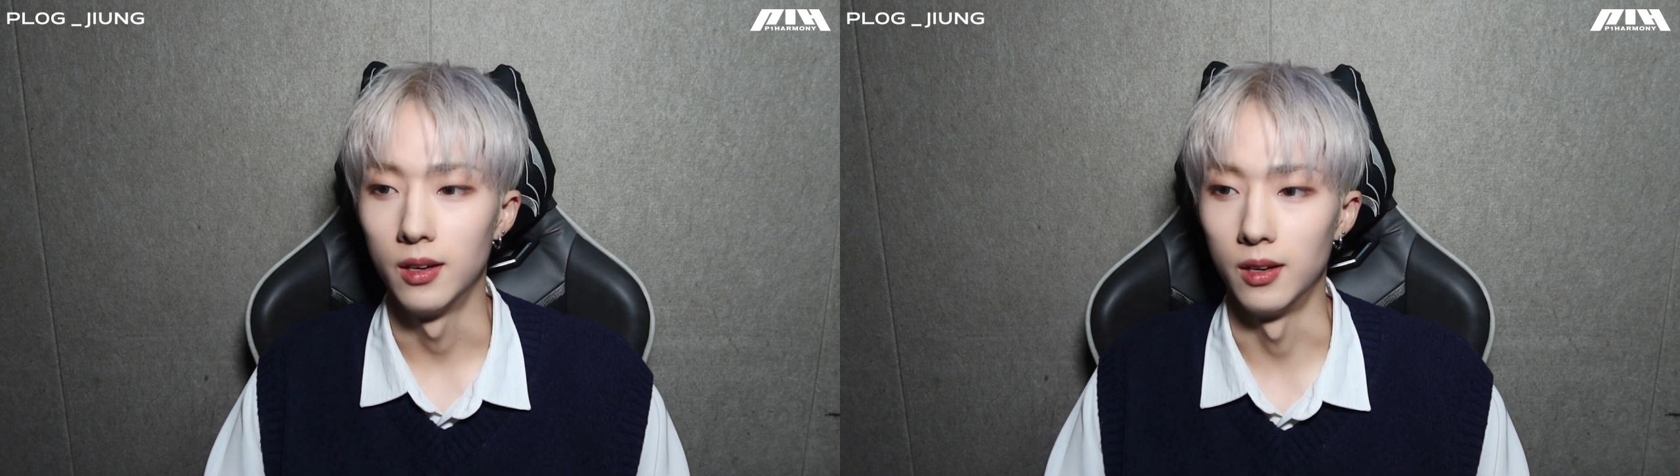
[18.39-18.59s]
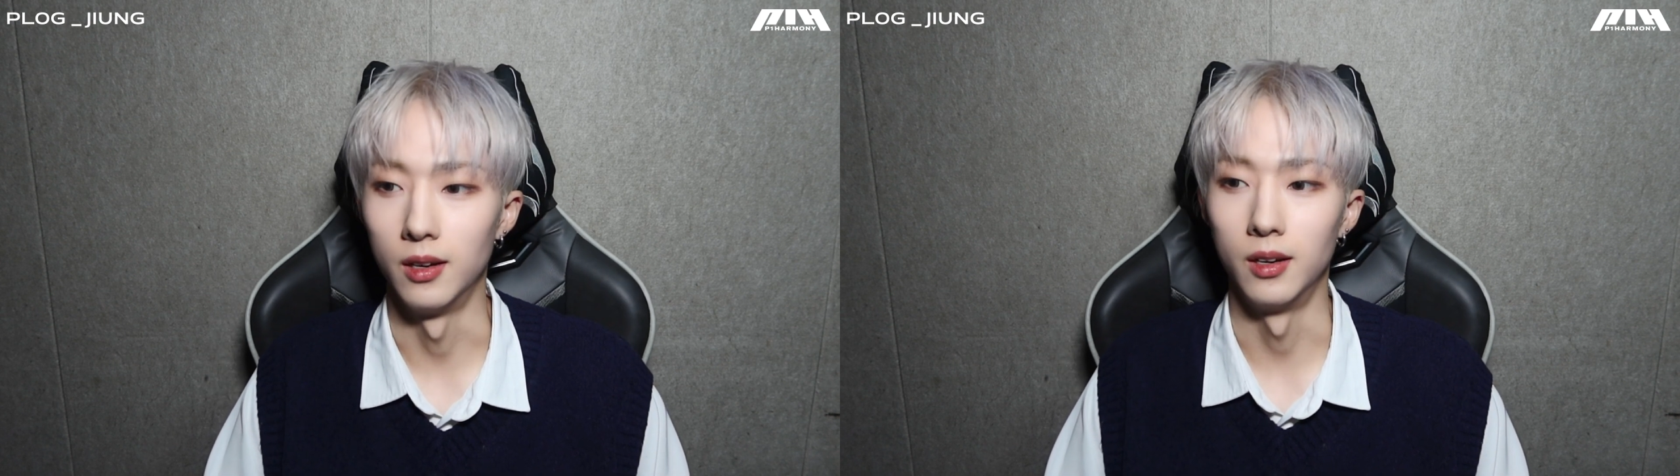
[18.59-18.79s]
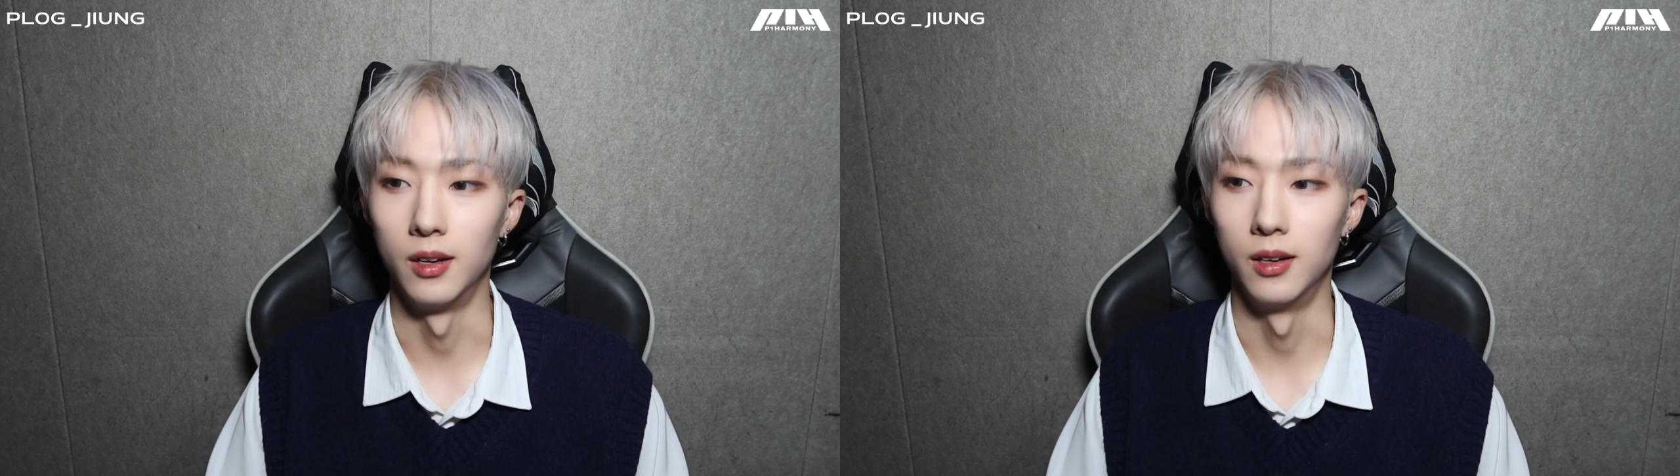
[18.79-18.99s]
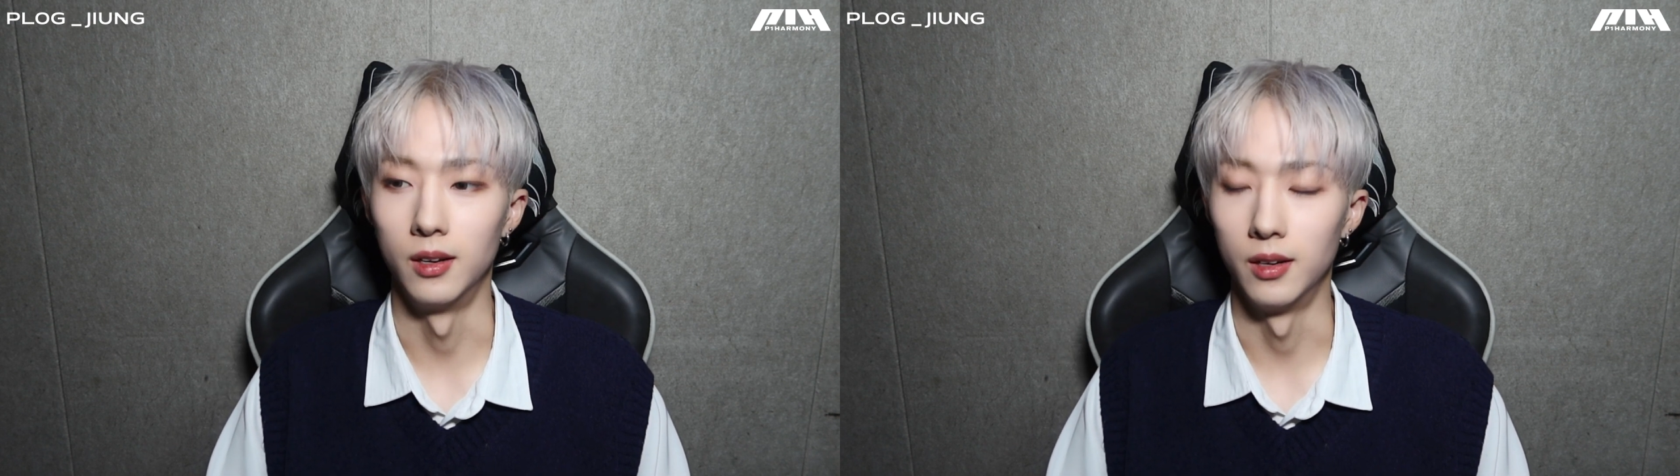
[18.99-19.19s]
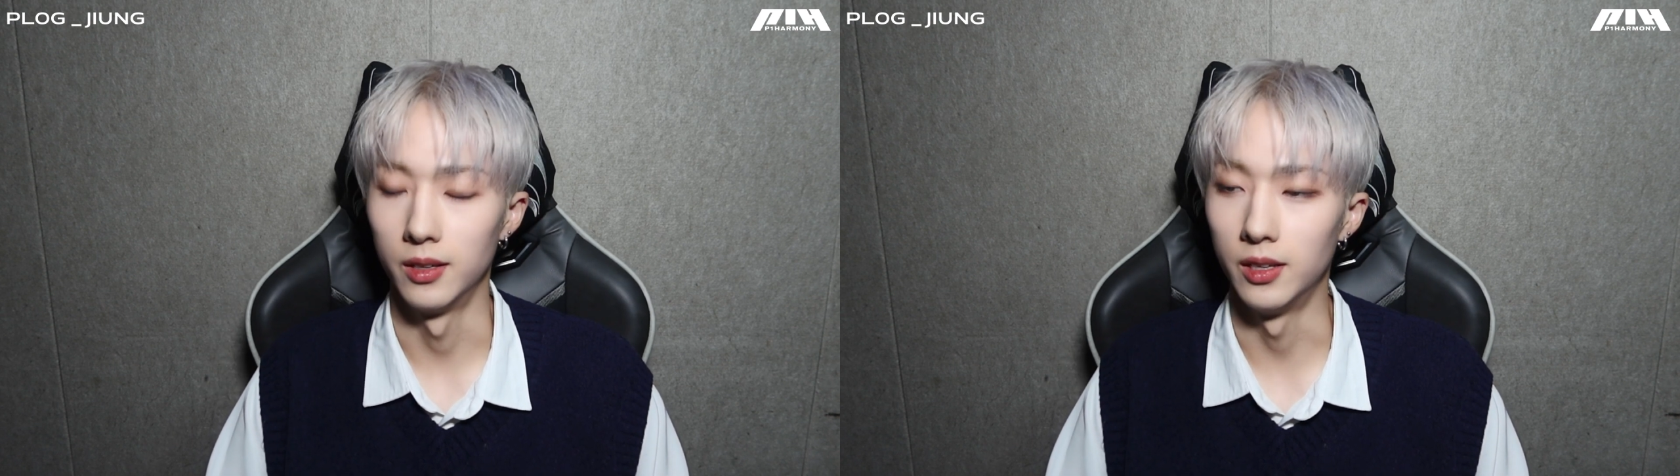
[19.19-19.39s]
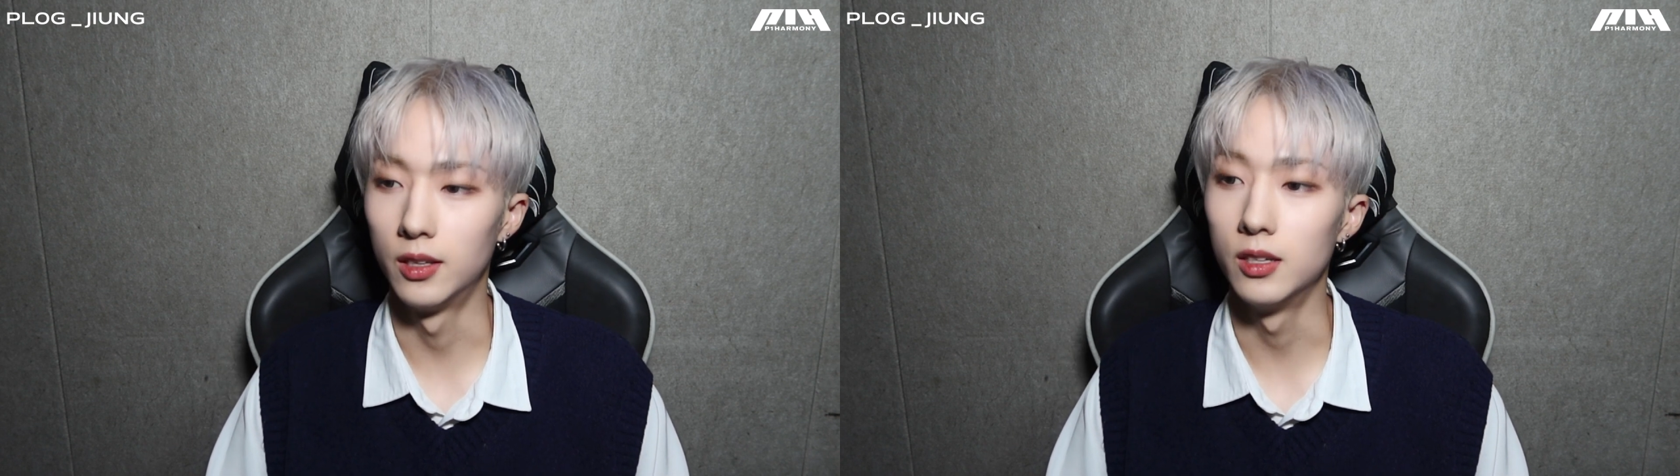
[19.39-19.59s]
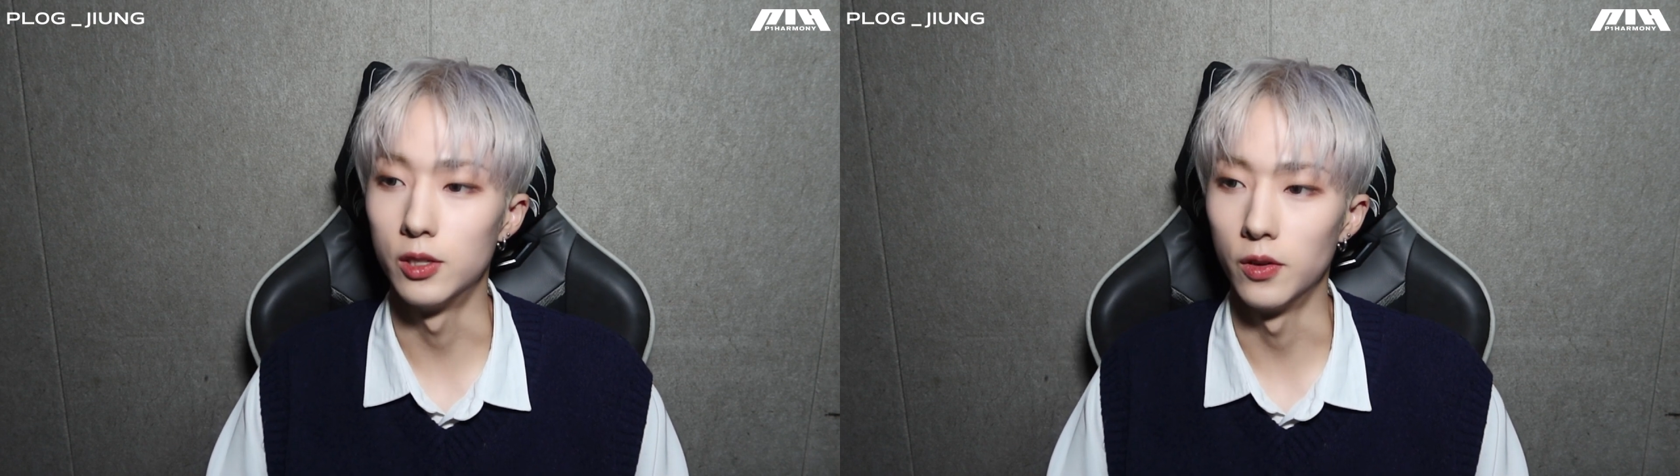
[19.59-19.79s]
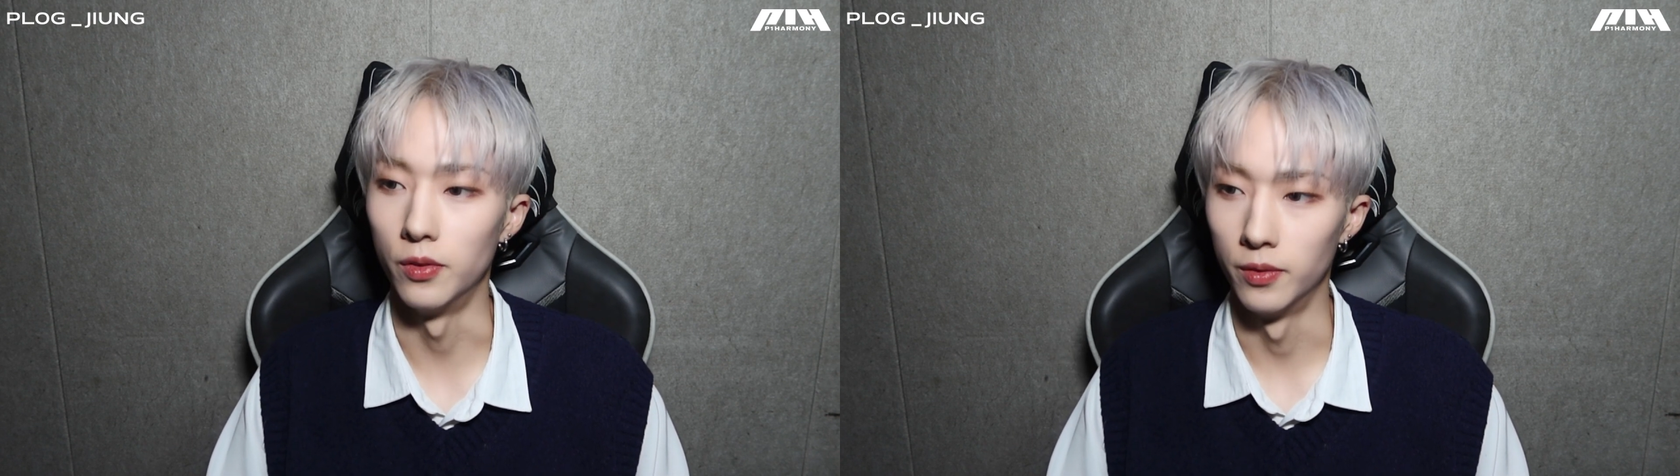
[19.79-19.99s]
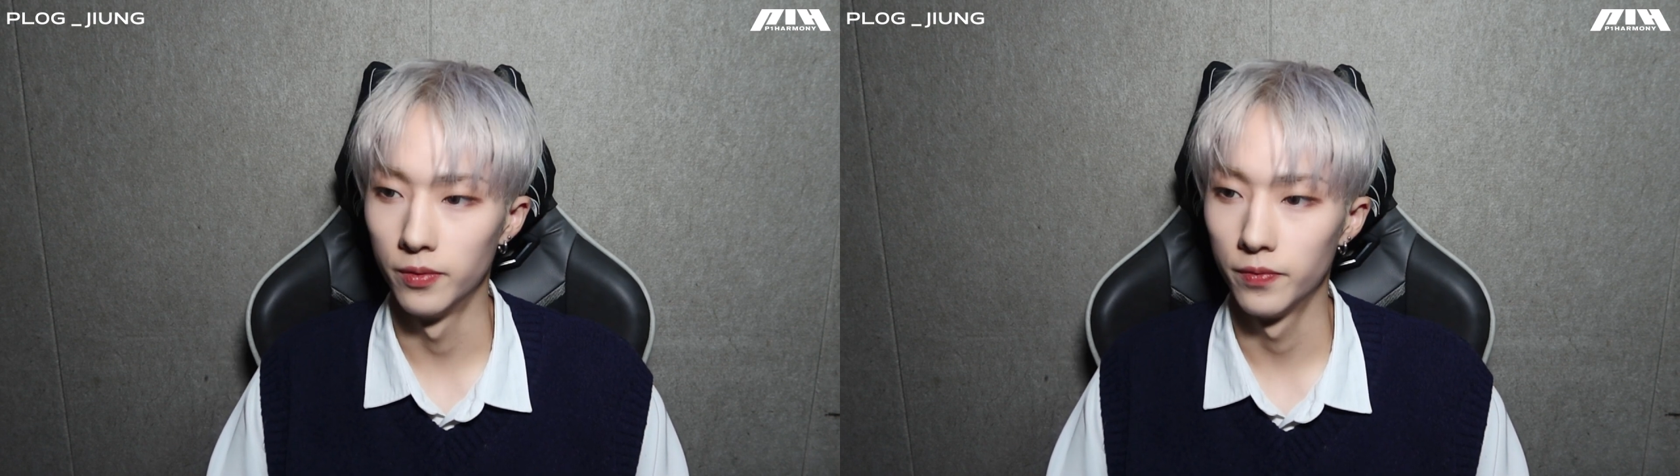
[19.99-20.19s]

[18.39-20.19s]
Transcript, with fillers: 아 이틀 전